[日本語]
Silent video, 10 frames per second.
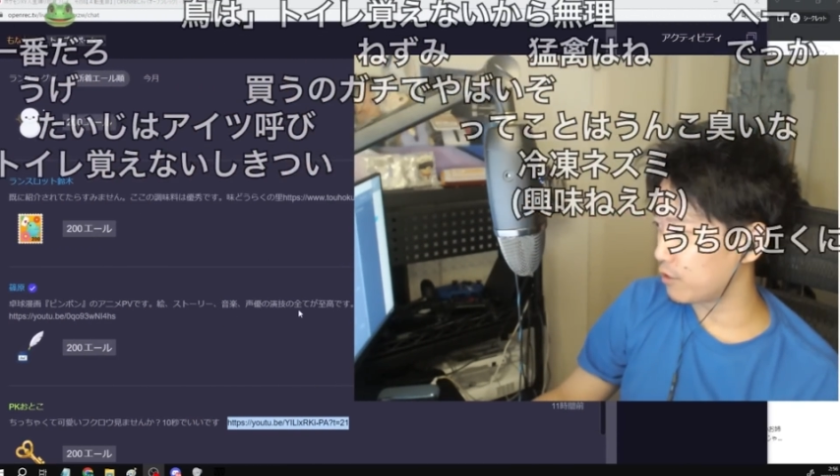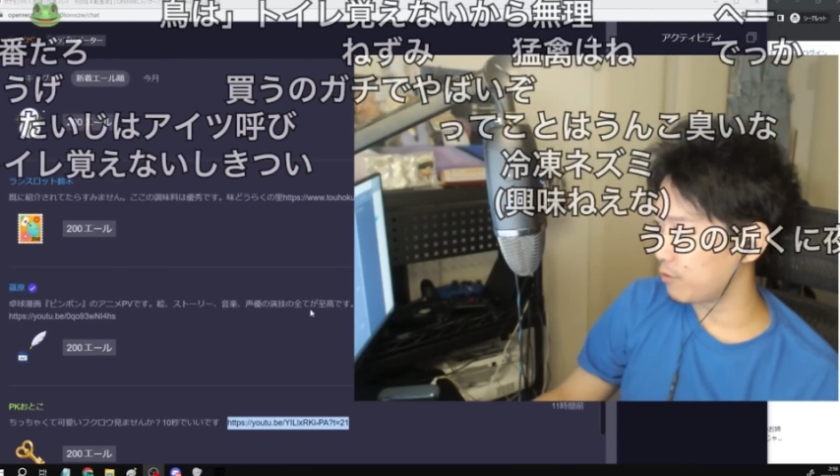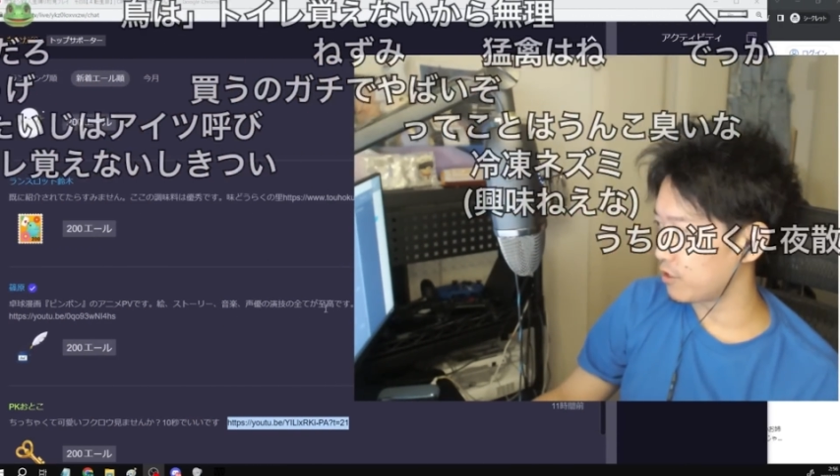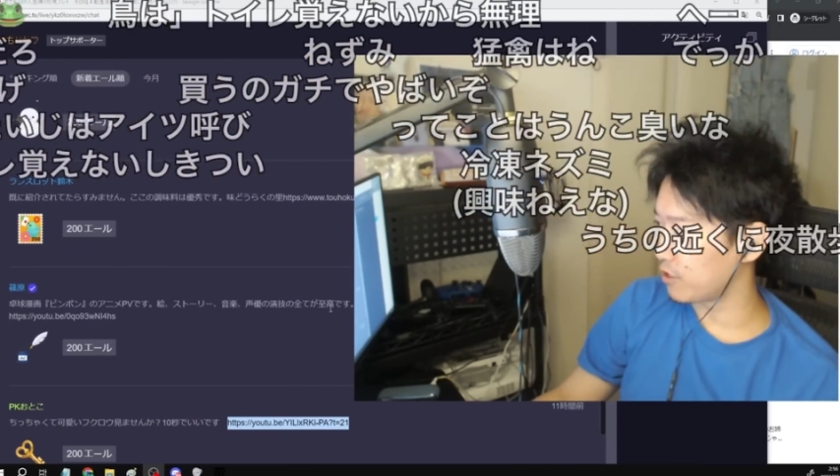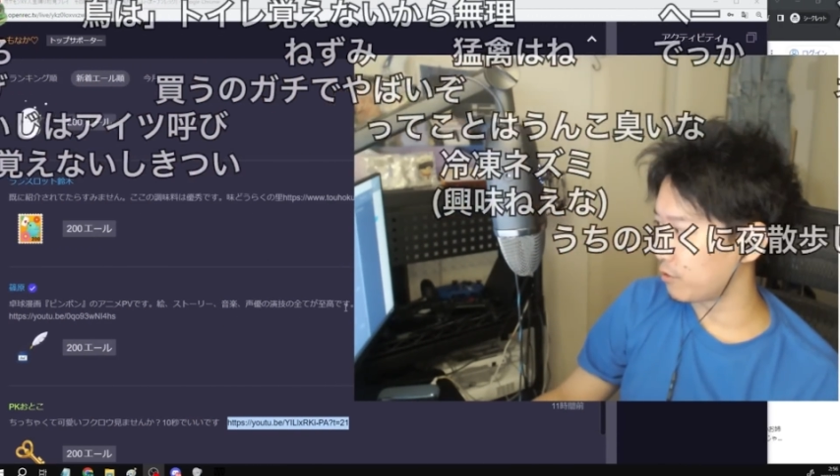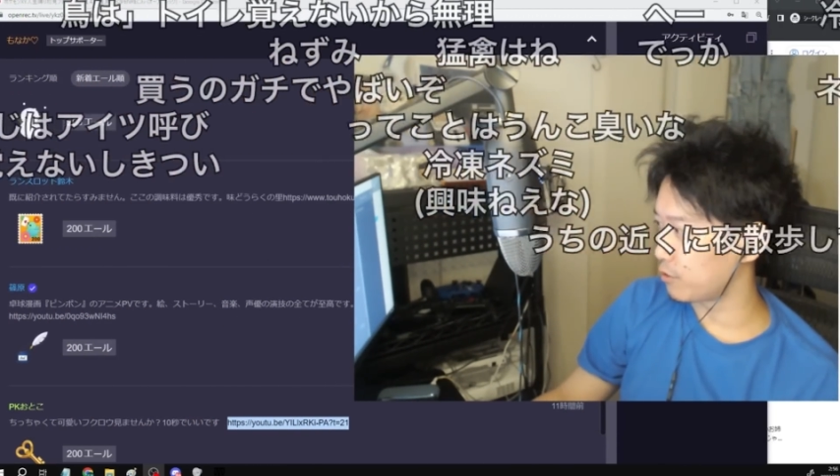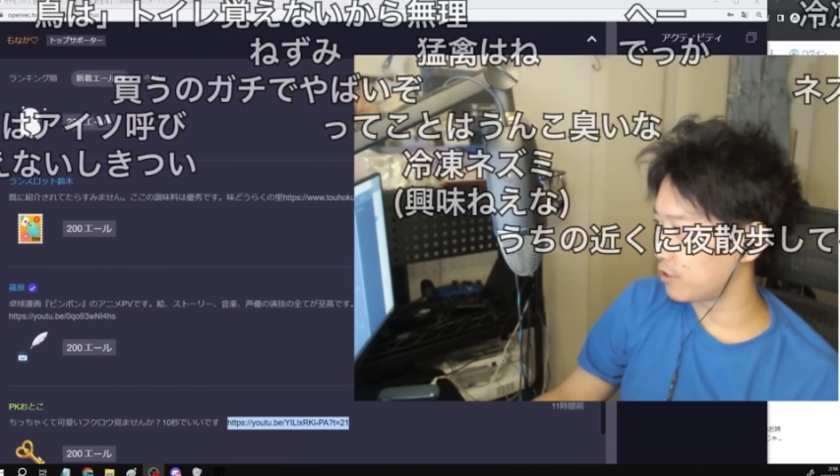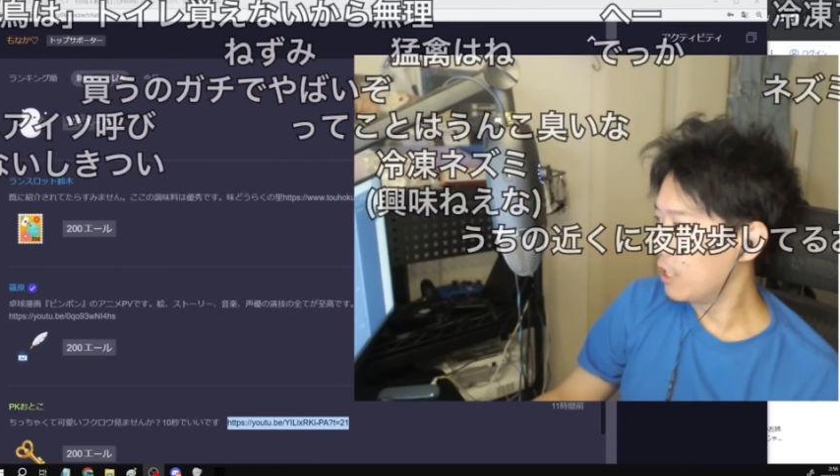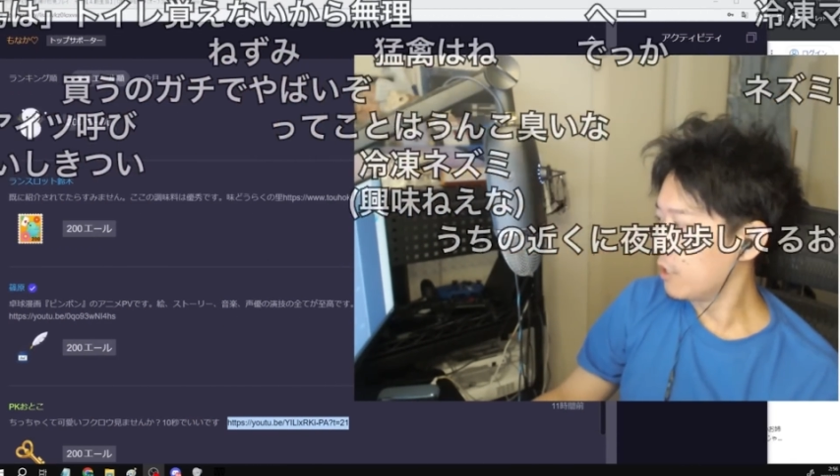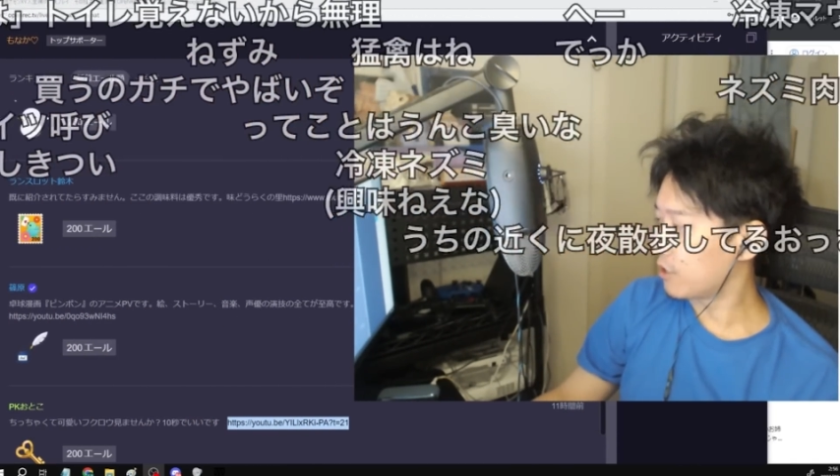すべて最高で
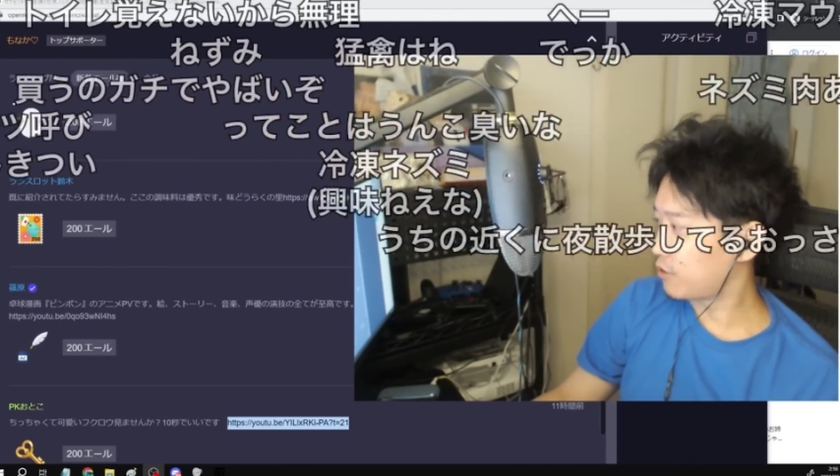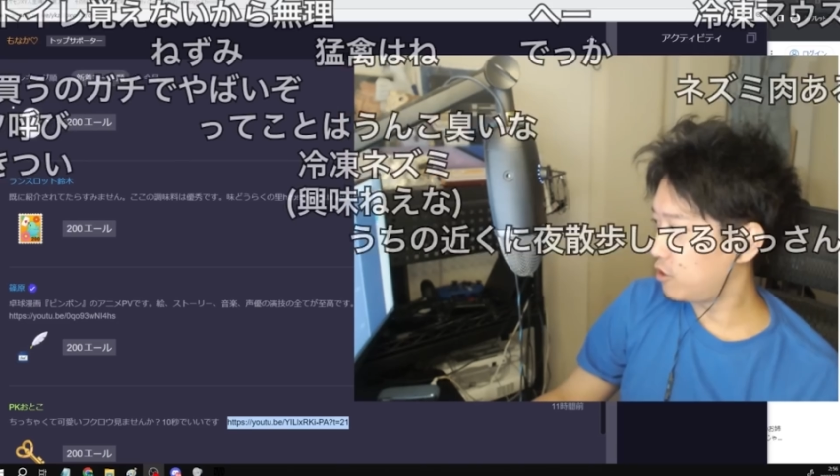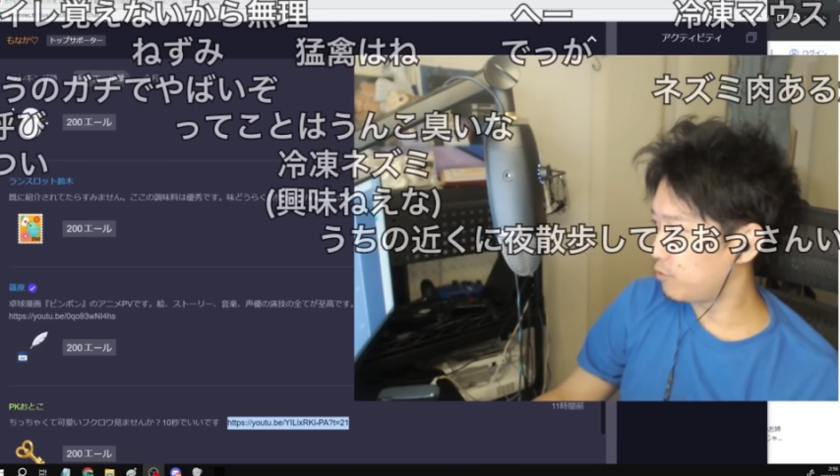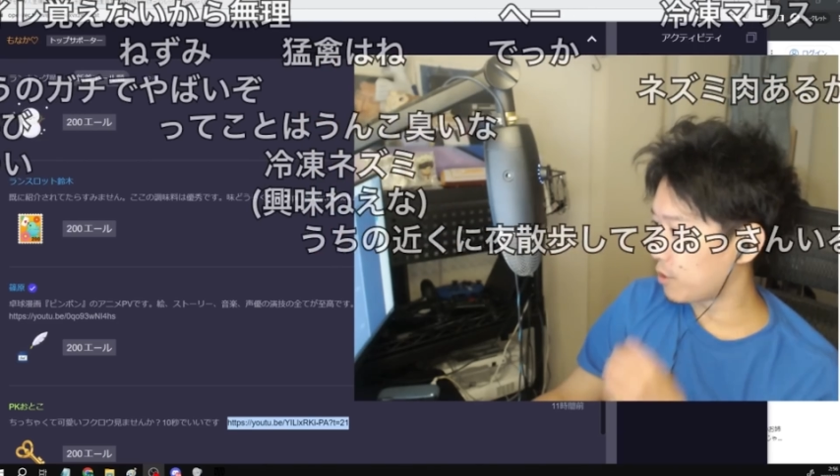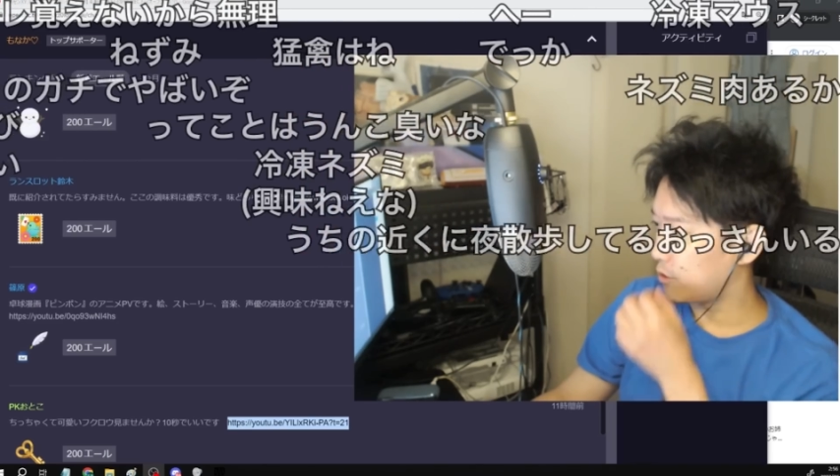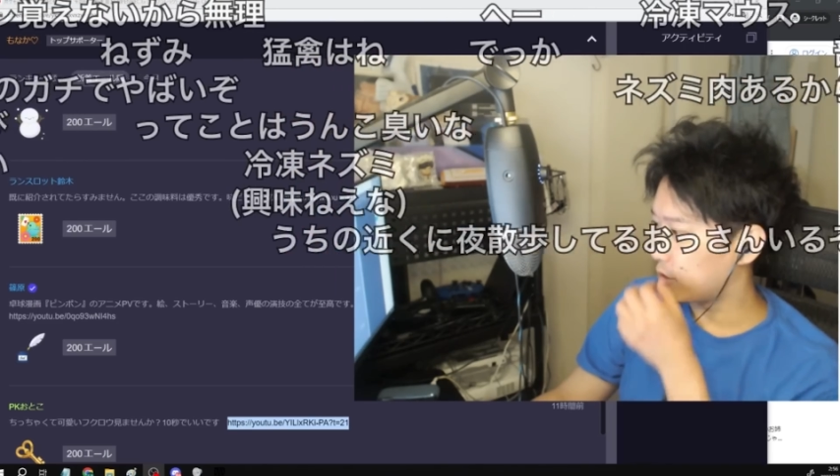す。卓球部のキャプ